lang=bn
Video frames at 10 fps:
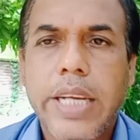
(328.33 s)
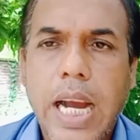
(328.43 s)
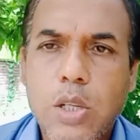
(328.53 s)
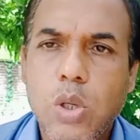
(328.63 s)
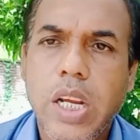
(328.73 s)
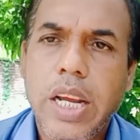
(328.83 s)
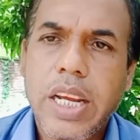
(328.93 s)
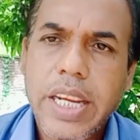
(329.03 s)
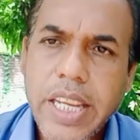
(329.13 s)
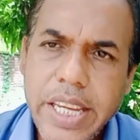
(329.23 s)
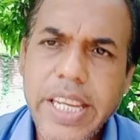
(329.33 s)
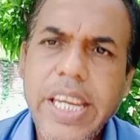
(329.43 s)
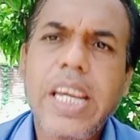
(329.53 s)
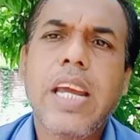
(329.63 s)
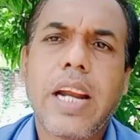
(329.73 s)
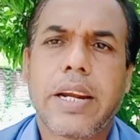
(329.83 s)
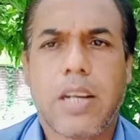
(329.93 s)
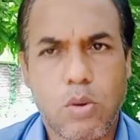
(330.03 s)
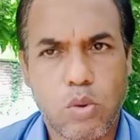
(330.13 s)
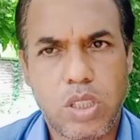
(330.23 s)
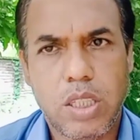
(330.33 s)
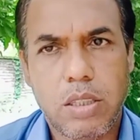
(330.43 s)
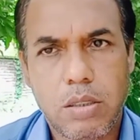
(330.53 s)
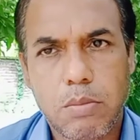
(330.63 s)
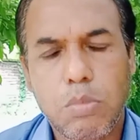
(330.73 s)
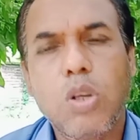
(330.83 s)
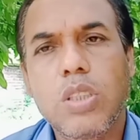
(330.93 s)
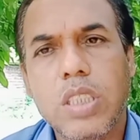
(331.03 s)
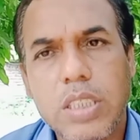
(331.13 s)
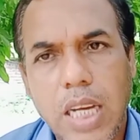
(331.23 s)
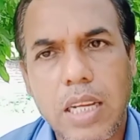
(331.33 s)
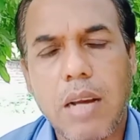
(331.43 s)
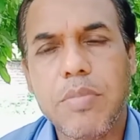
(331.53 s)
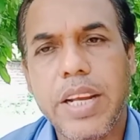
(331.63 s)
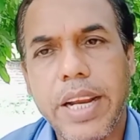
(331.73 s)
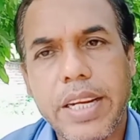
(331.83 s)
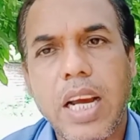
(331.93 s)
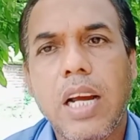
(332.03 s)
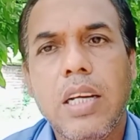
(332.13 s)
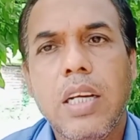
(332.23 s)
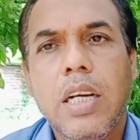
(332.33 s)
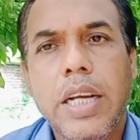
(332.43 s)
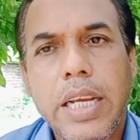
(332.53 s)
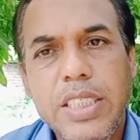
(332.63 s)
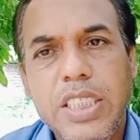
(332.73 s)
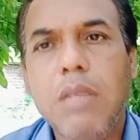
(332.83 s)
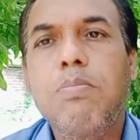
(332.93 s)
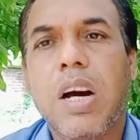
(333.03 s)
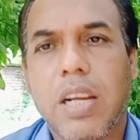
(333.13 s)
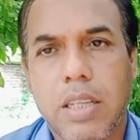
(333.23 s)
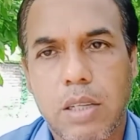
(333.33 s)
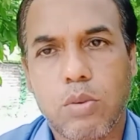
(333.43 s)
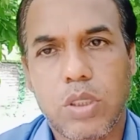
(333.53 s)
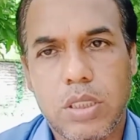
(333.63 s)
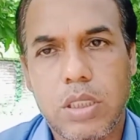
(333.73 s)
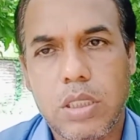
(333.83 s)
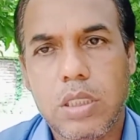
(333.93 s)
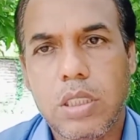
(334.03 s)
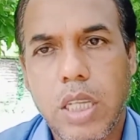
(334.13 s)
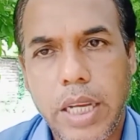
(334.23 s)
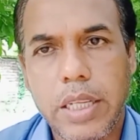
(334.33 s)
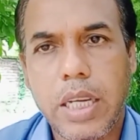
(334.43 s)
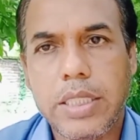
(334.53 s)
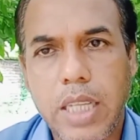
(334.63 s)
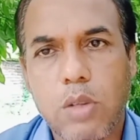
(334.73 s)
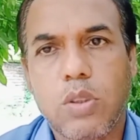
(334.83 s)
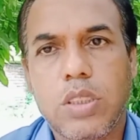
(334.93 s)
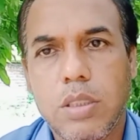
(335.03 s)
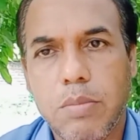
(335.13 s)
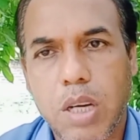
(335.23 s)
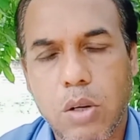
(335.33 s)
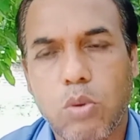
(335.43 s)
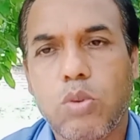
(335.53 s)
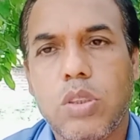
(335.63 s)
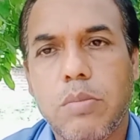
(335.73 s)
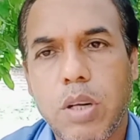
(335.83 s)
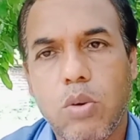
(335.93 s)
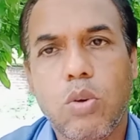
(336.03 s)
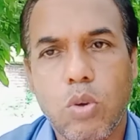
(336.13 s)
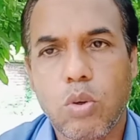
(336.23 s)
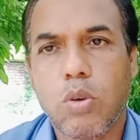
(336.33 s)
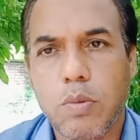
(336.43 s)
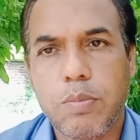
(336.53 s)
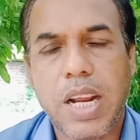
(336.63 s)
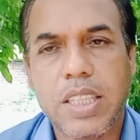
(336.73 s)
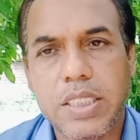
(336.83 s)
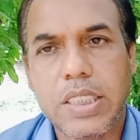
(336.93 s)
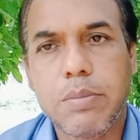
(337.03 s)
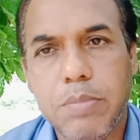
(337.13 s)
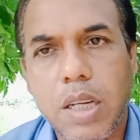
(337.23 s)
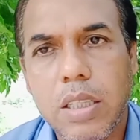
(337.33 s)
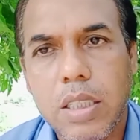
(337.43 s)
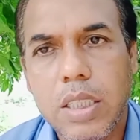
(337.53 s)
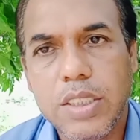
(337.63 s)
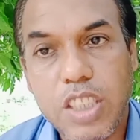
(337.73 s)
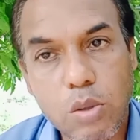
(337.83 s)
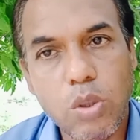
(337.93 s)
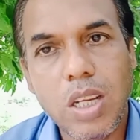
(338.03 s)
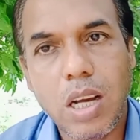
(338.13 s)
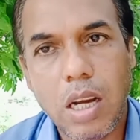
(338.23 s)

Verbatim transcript: আসলে কি রান্না করলেন বললো যে স্যার আমি এটা এই জিব্বা রান্না করেছি এই এই ছাগলের জিব্বা গরুর জিব্বা অন্য অন্য প্রাণীর জিব্বা যেগুলি